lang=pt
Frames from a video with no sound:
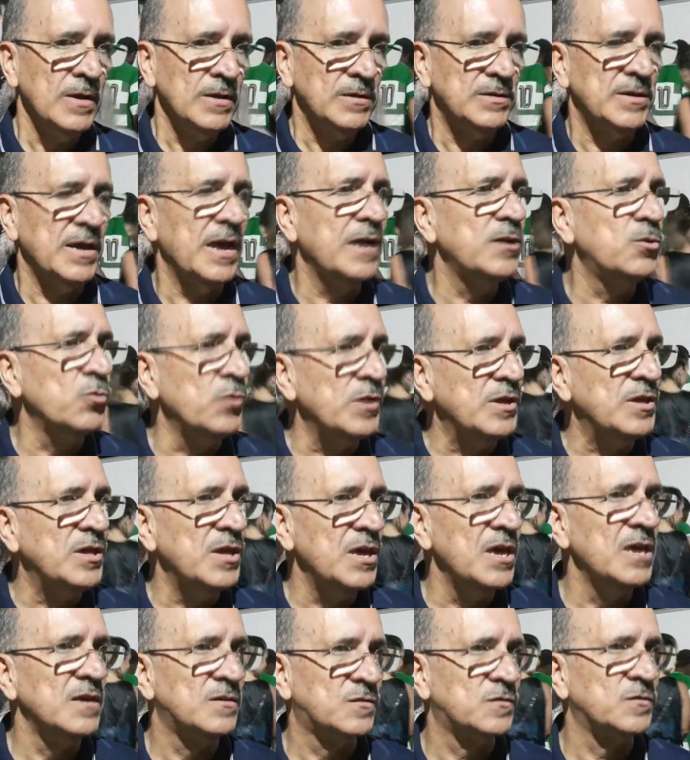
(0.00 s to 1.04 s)
desde o
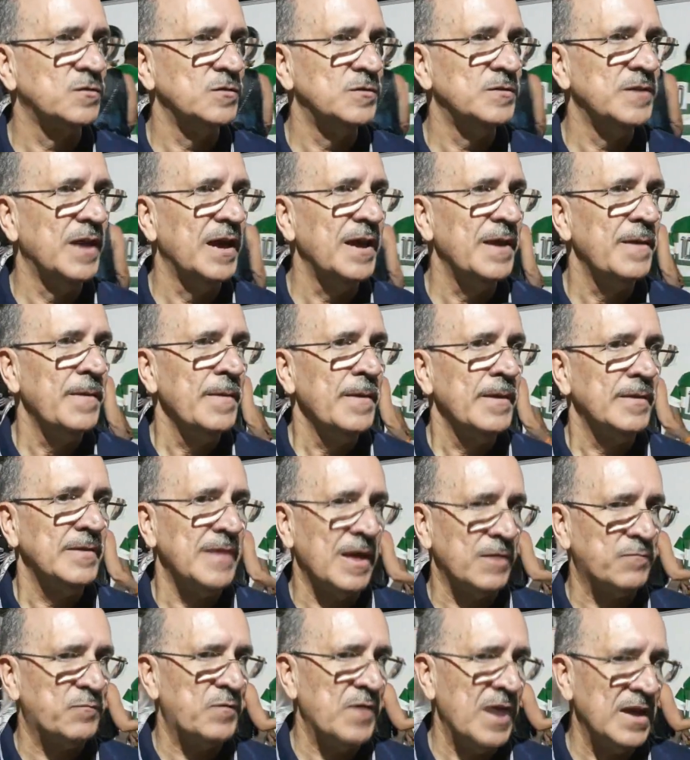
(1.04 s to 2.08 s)
início né,
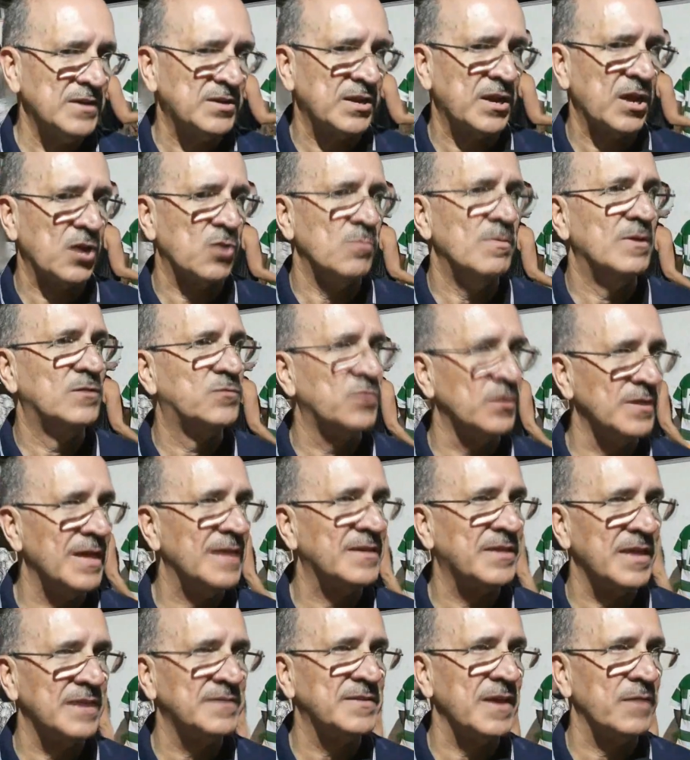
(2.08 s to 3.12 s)
da festa, que começou na
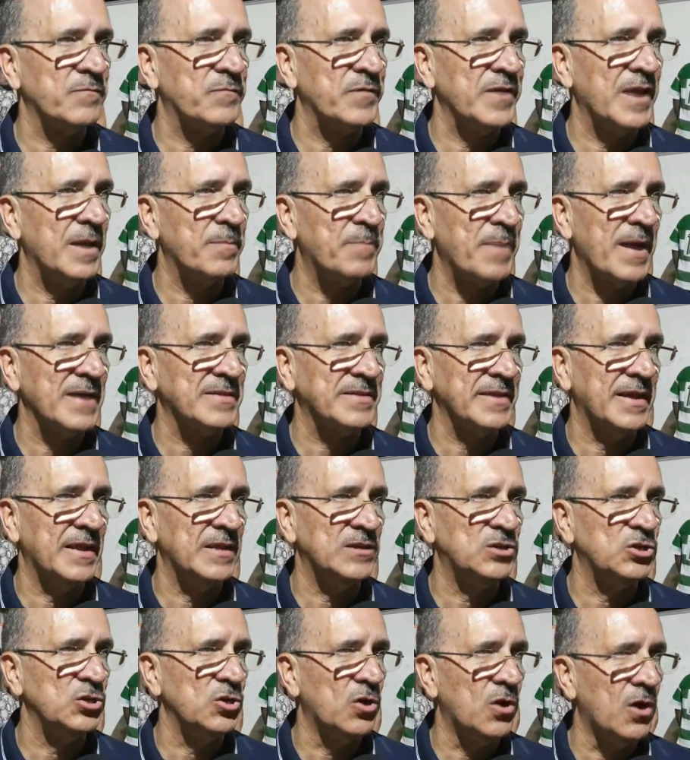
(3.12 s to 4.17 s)
terça-feira a parte
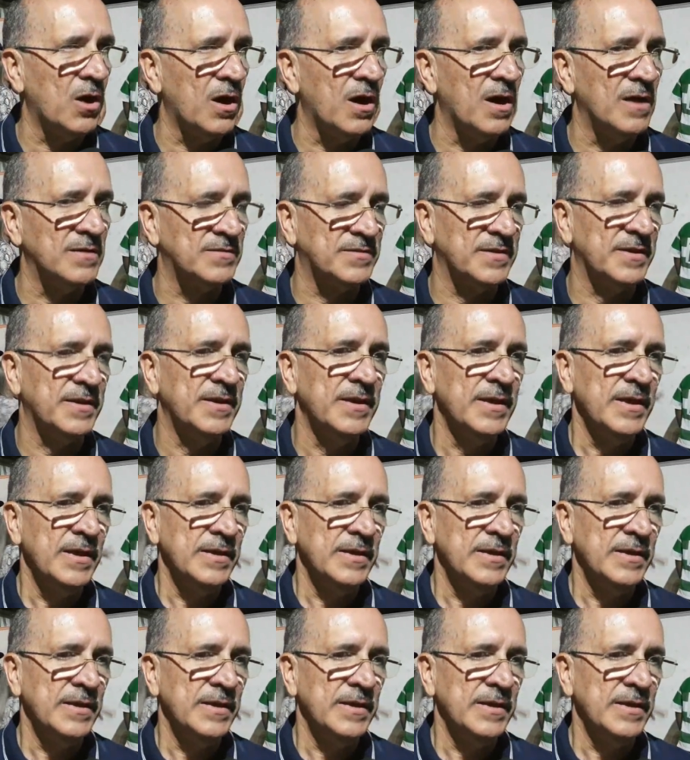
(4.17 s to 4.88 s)
religiosa,